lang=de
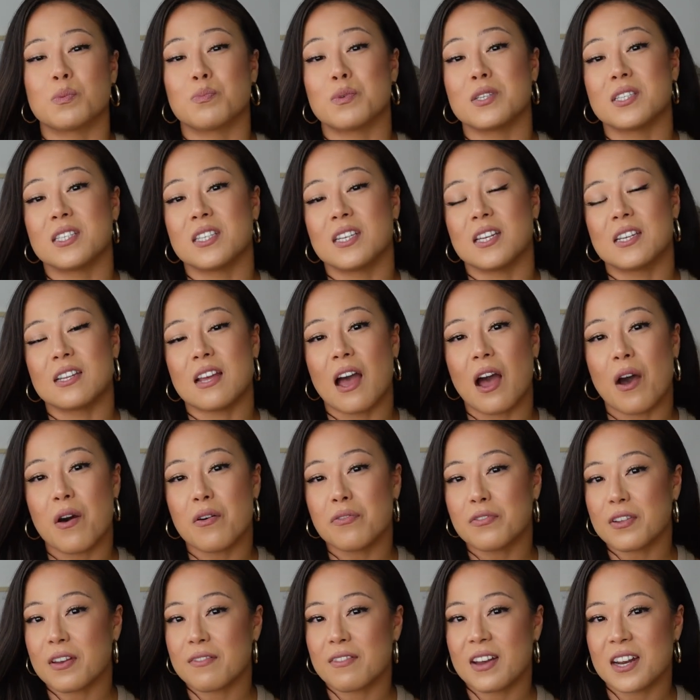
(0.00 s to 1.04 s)
es basiert
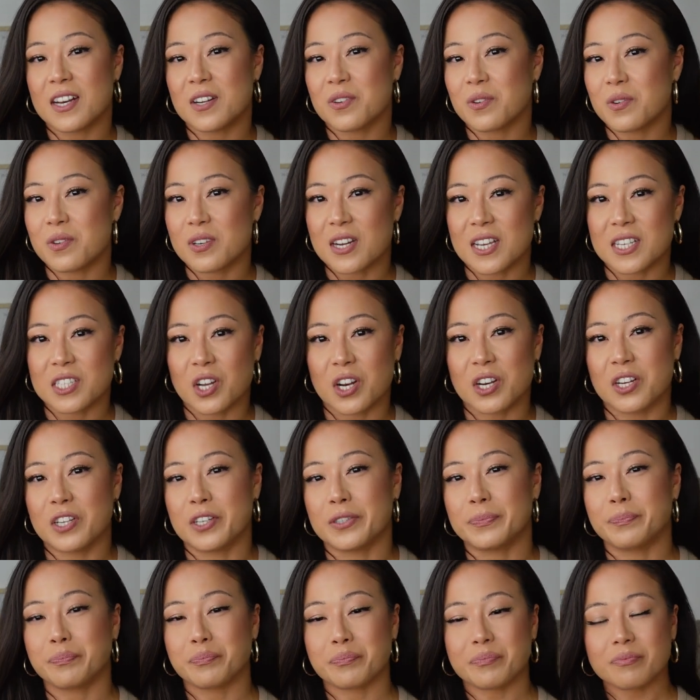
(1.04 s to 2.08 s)
auf der Wanderung der
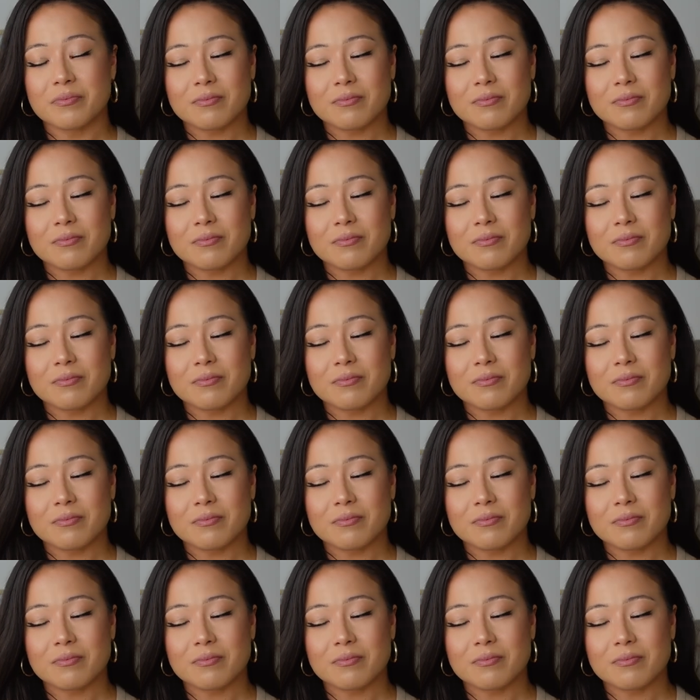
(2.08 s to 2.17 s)
Sonne,